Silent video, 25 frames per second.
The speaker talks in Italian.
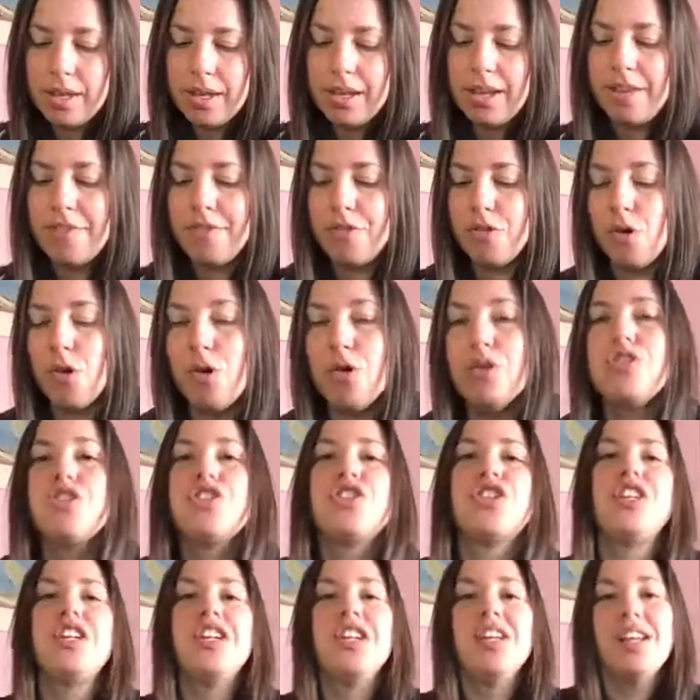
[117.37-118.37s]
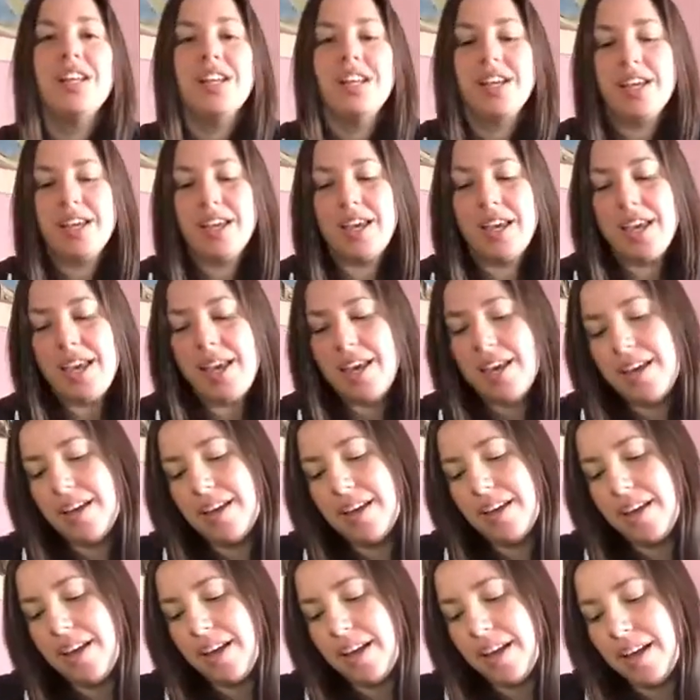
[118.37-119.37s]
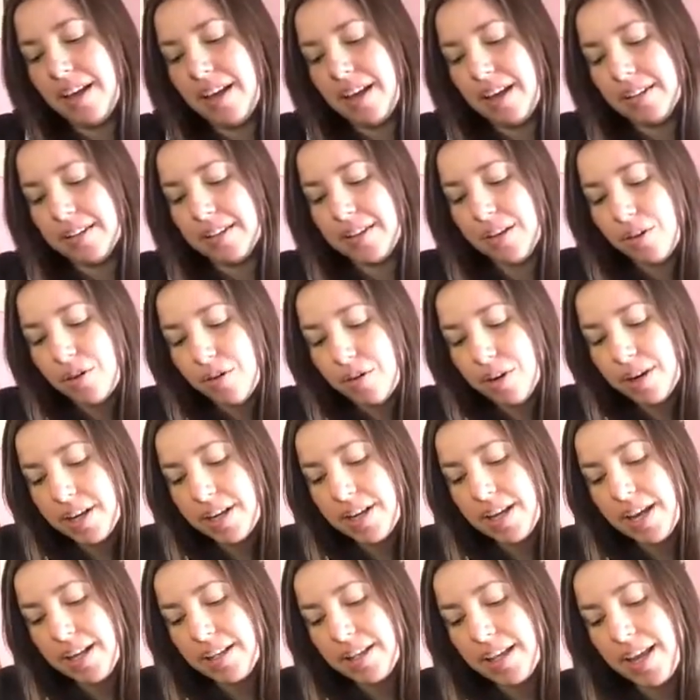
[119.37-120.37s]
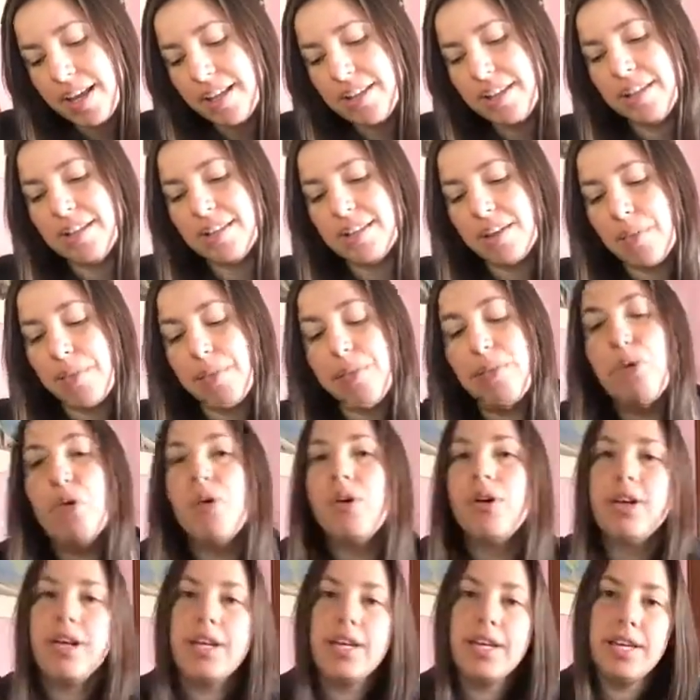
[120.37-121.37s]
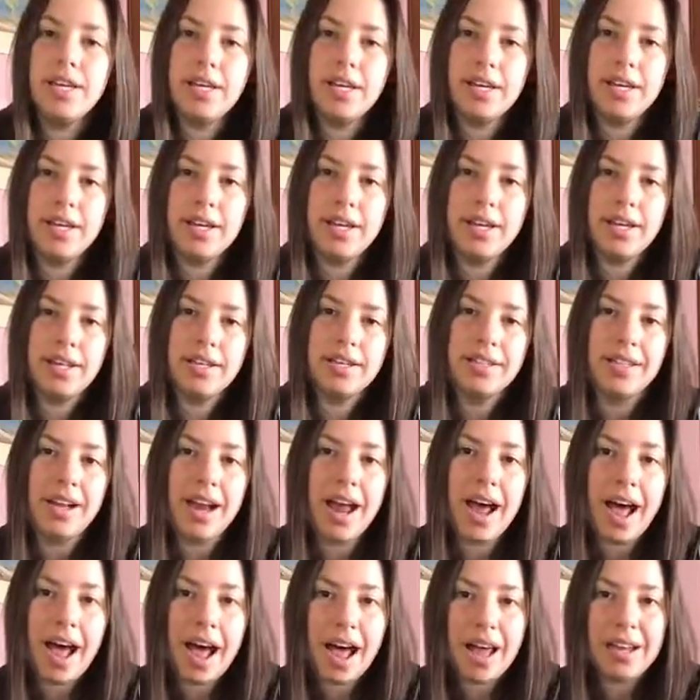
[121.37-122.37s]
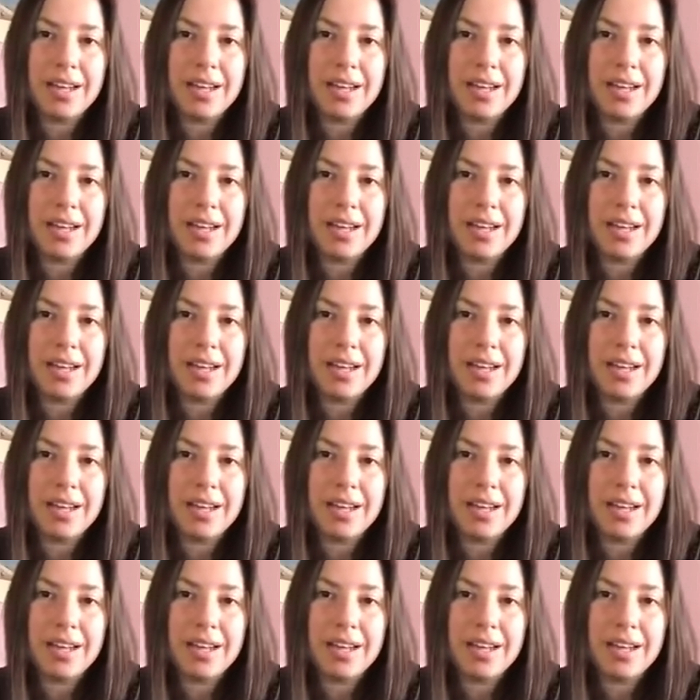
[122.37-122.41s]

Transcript: le voci e eh, la teoria dei dissapori eh, tra